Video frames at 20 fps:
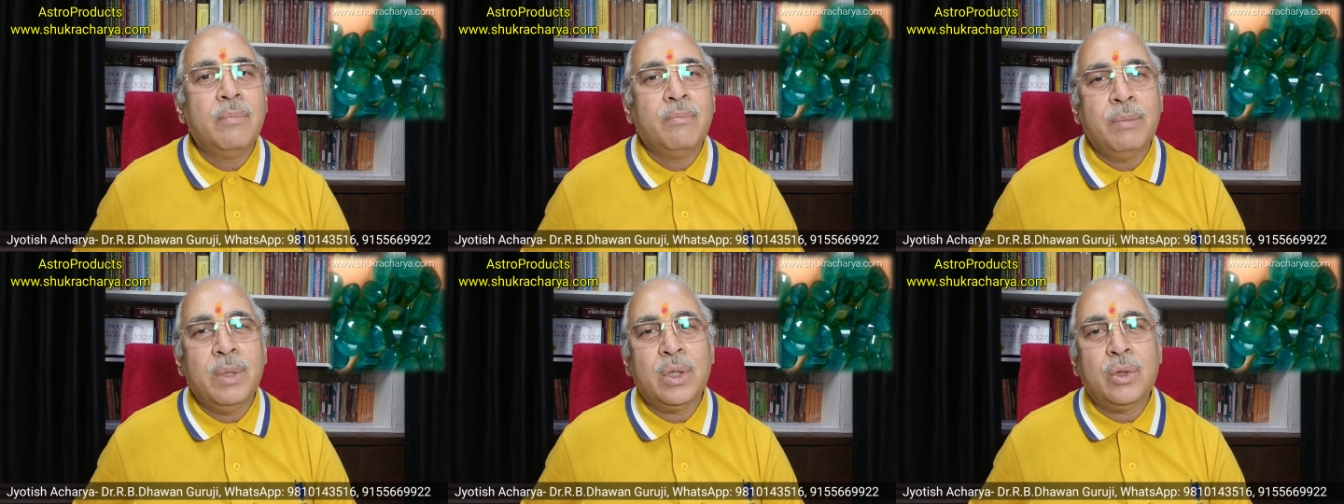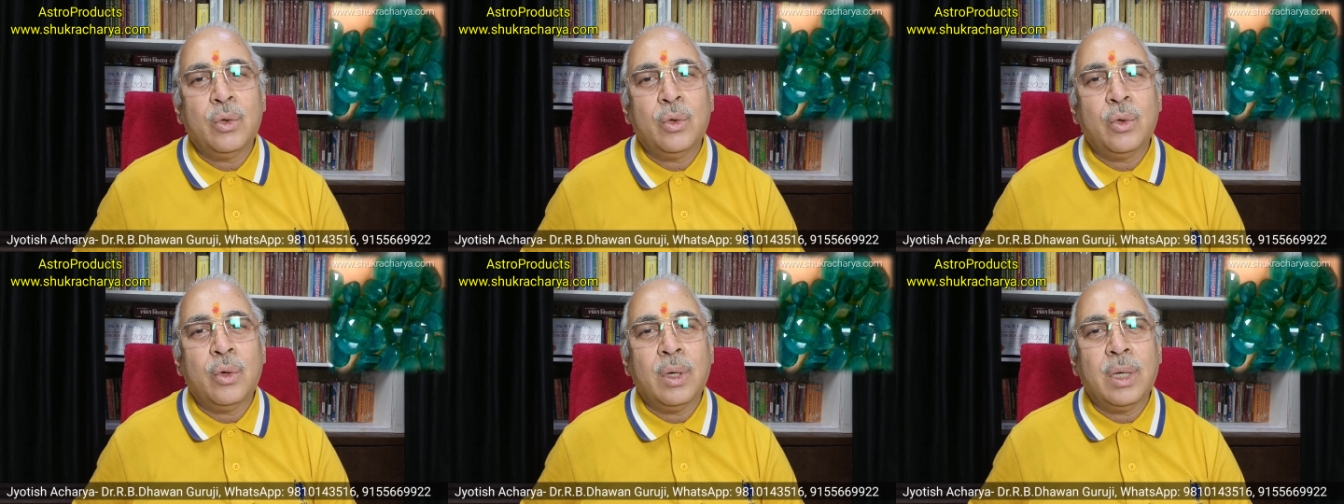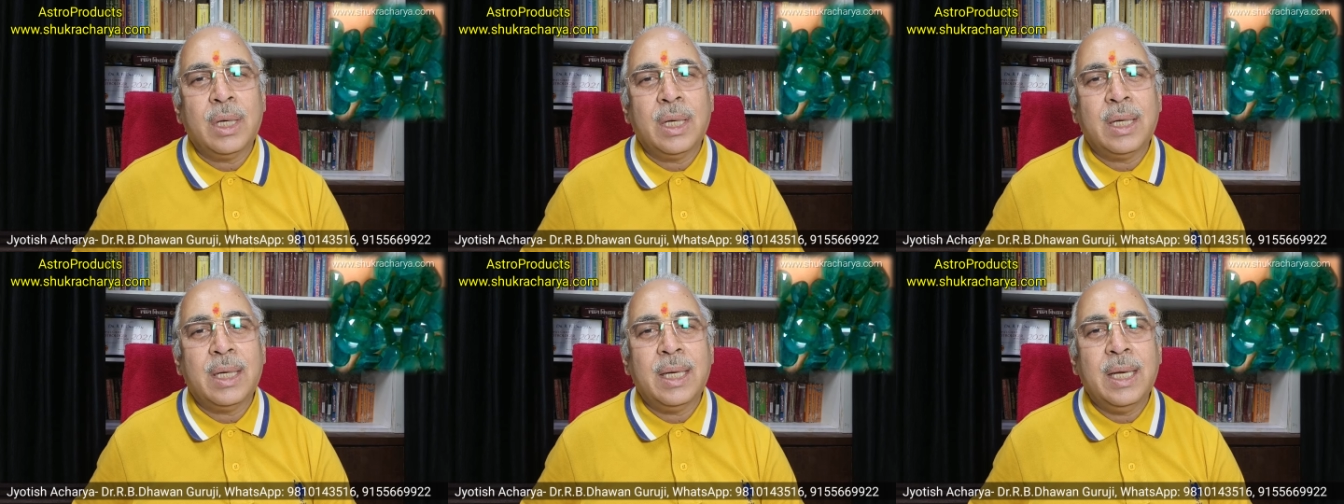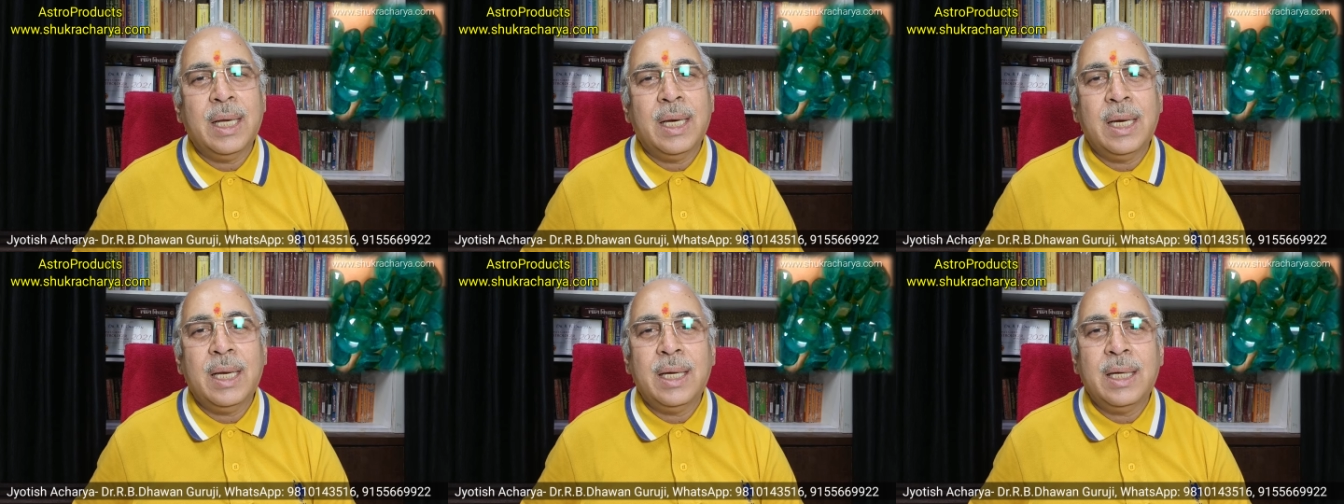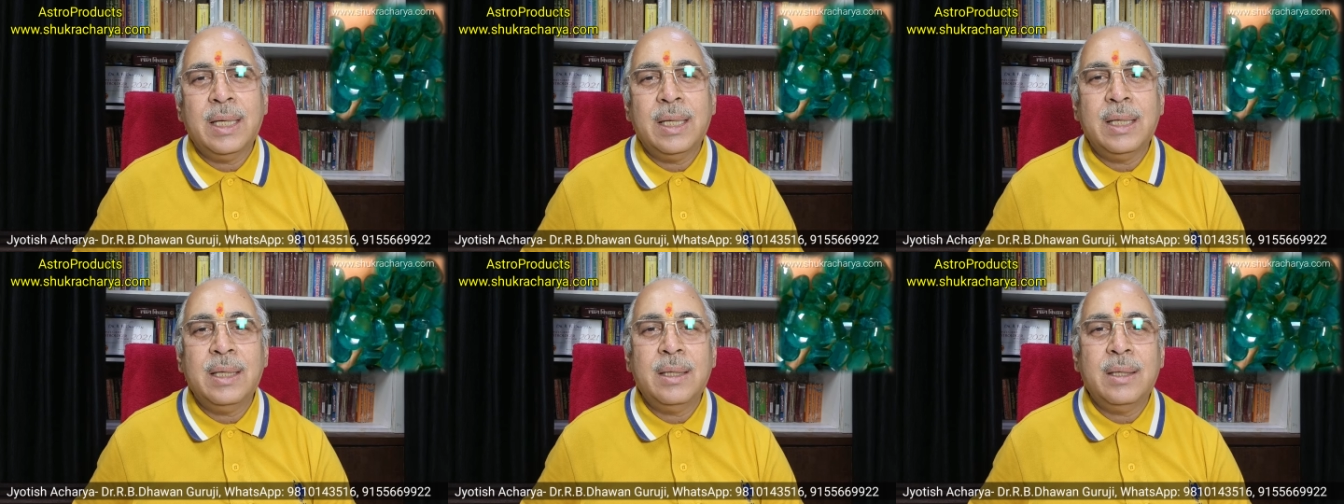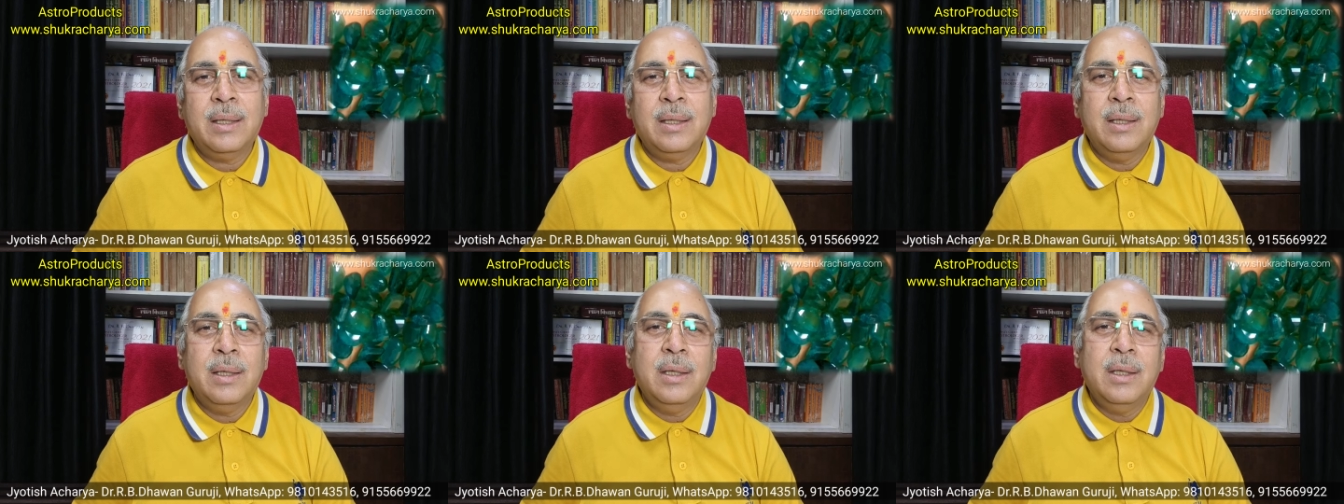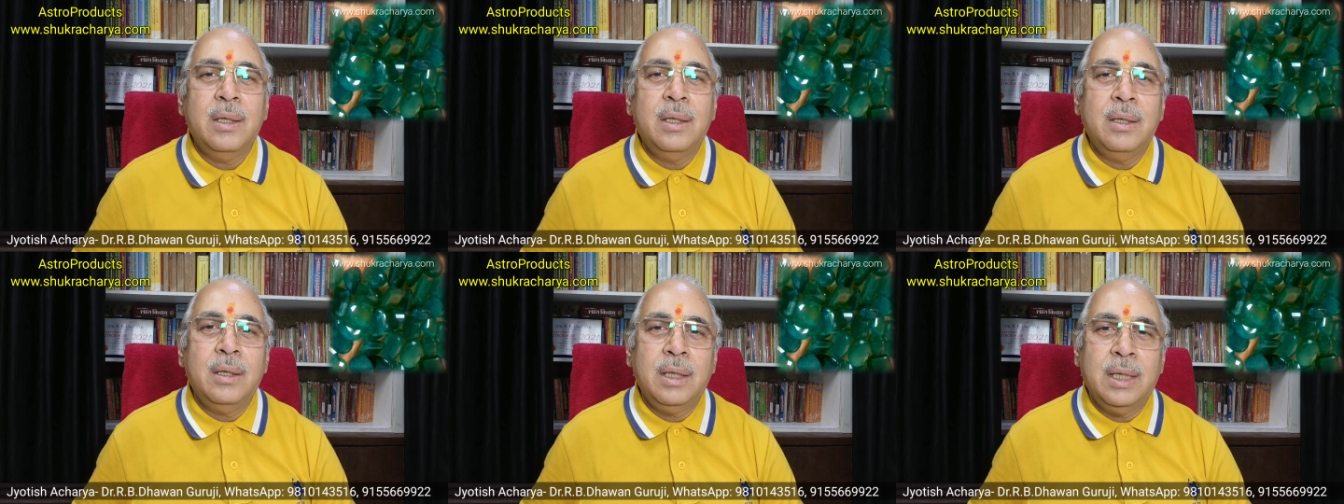मिथुन और कन्या लगन
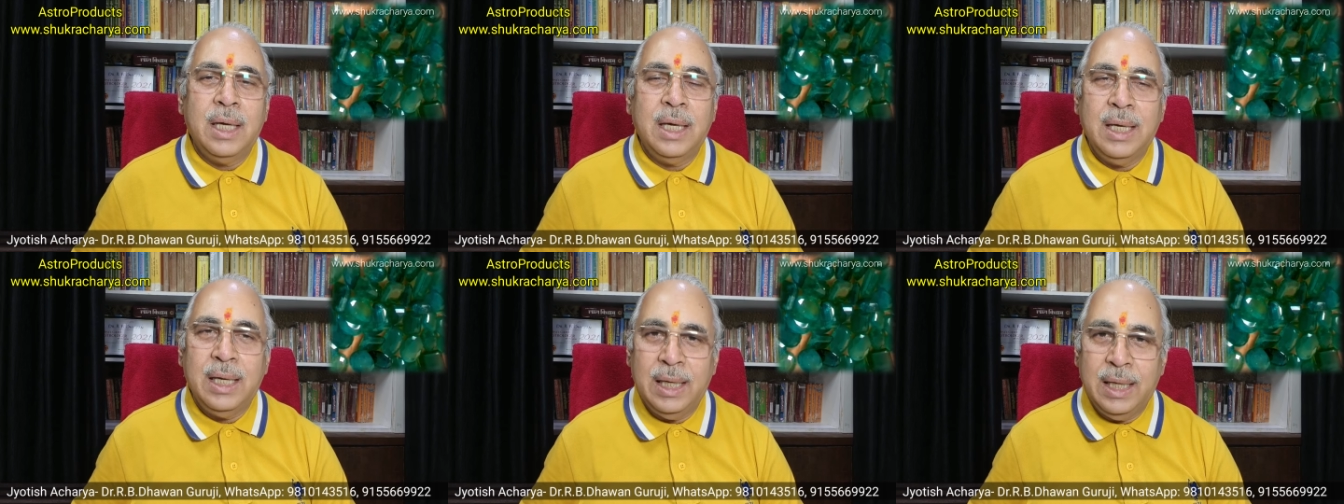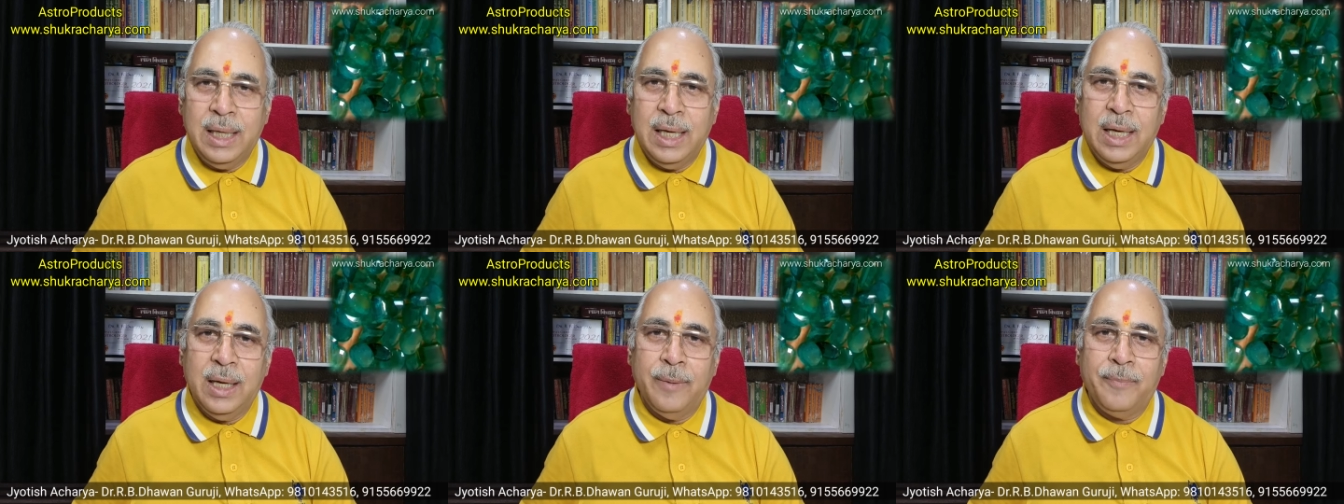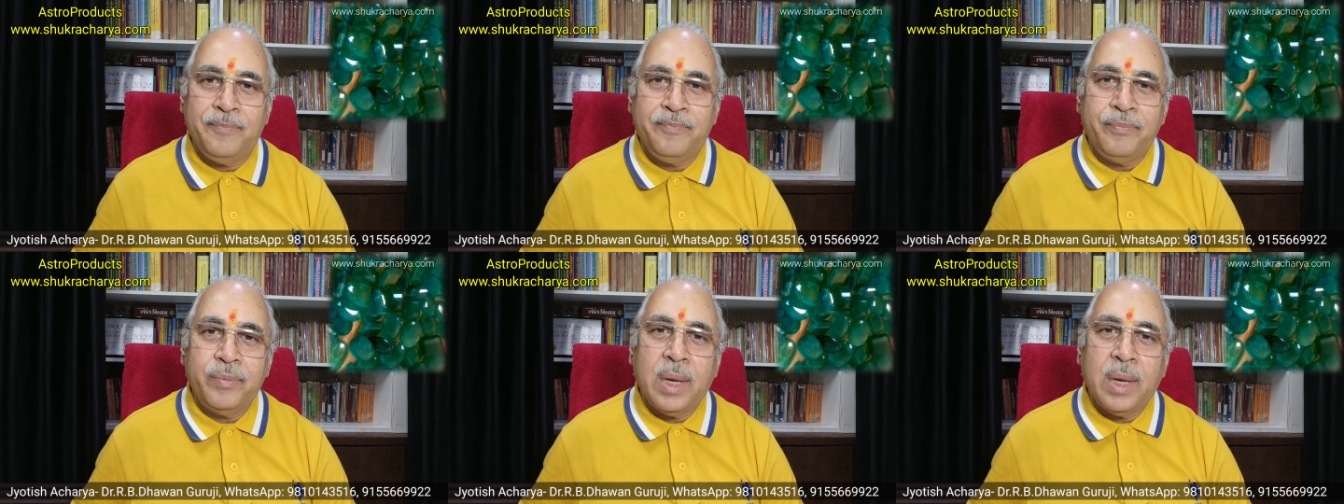के लिए